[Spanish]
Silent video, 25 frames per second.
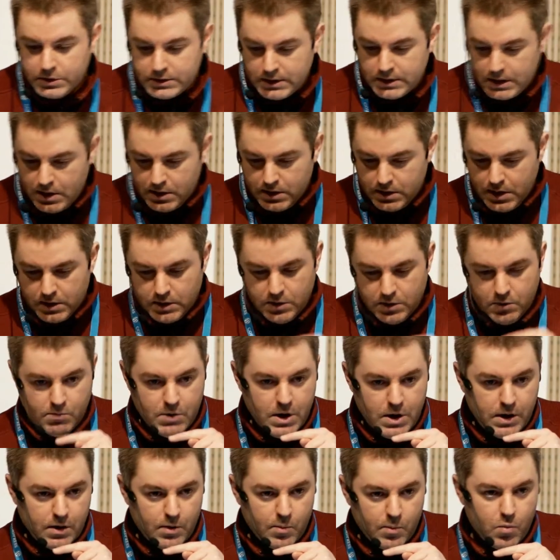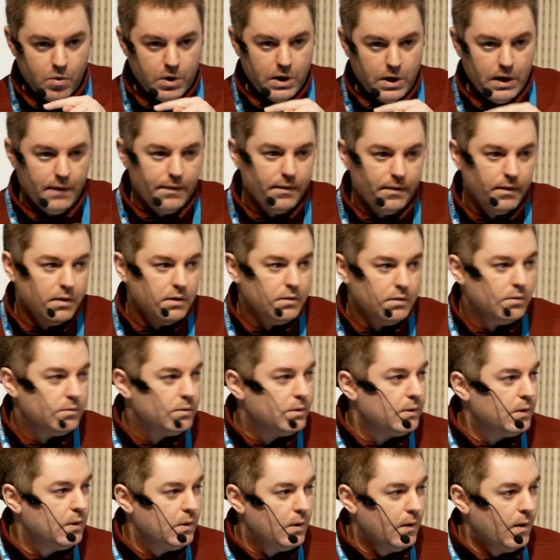es que hay aquí un margen muy grande.
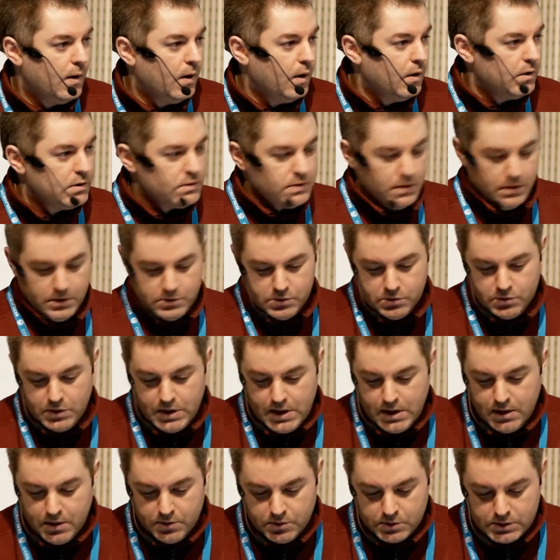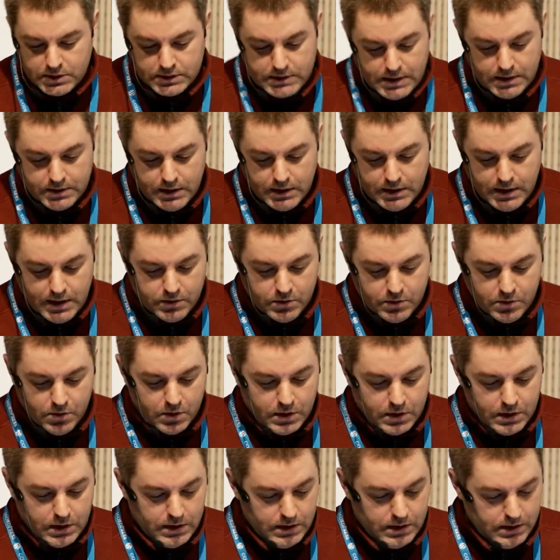Eso ya nos está indicando
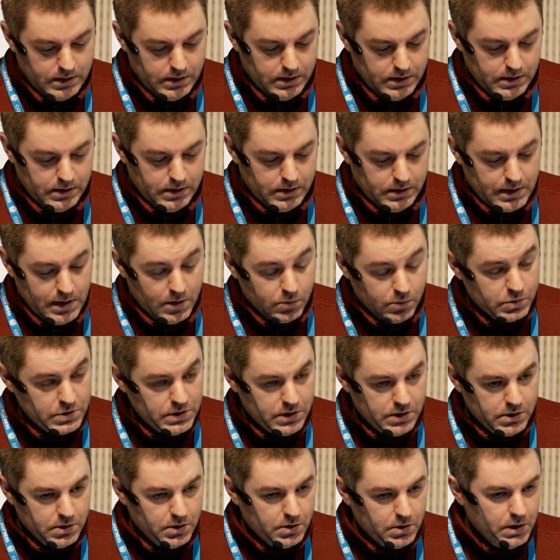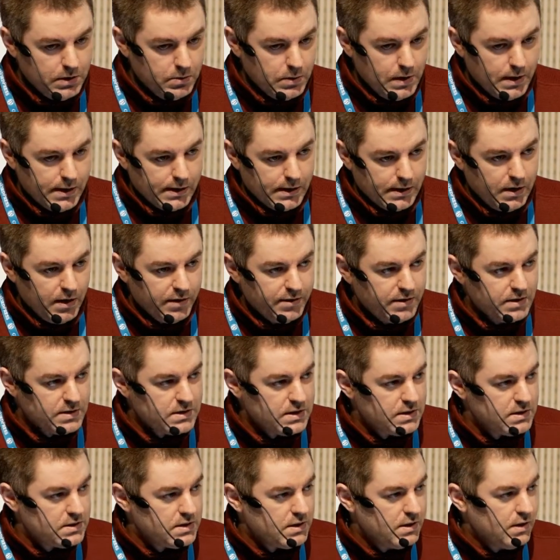que en algún sitio hay una regla de
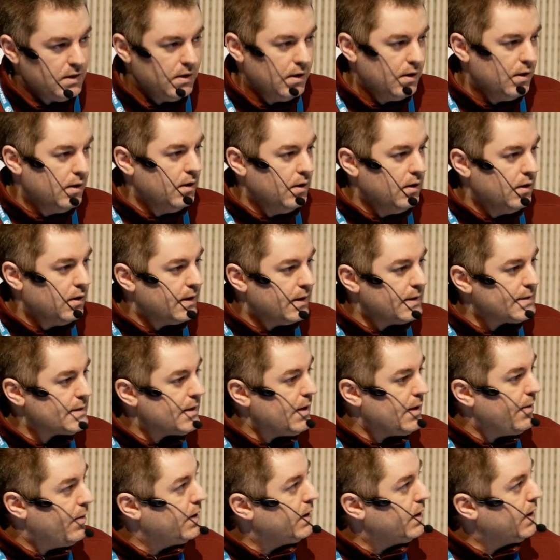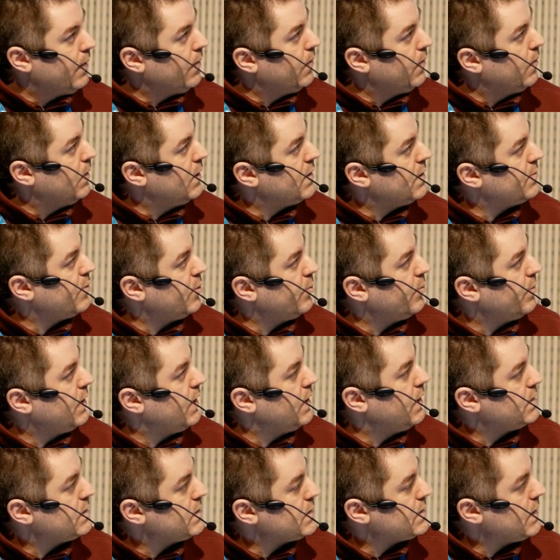CSS que está variando las
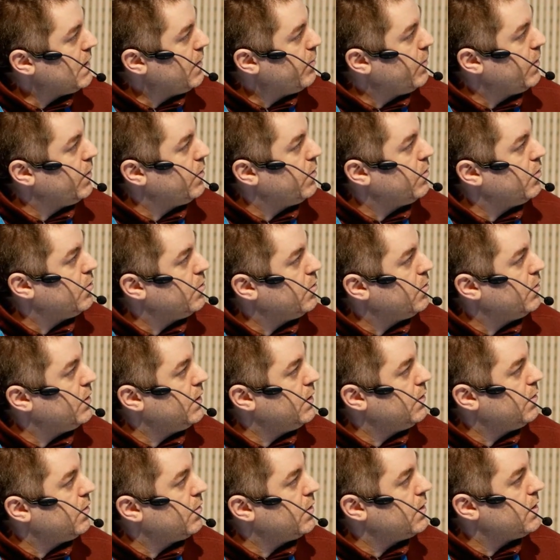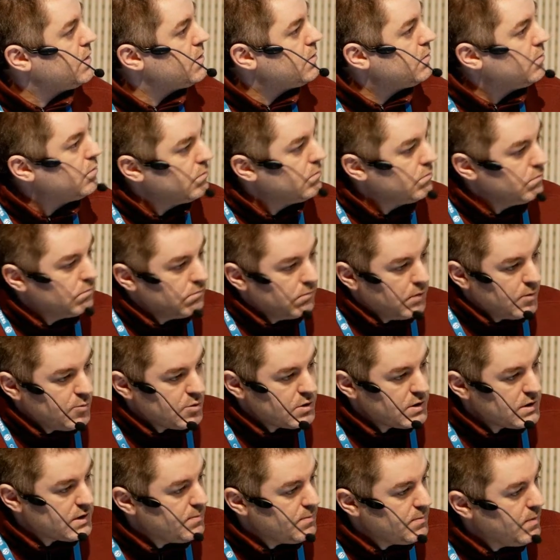propiedades de ese elemento y entonces
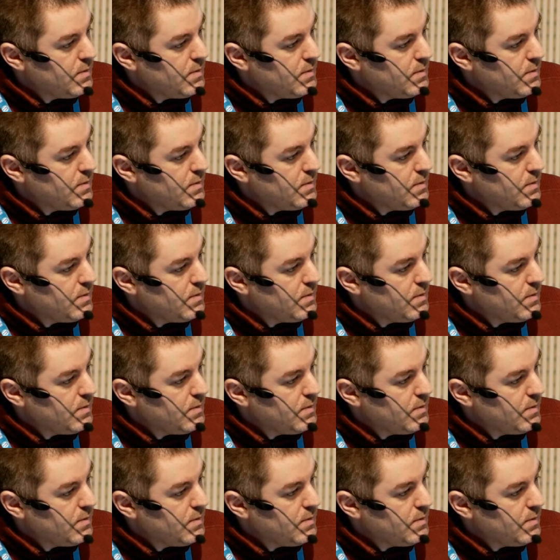vemos ese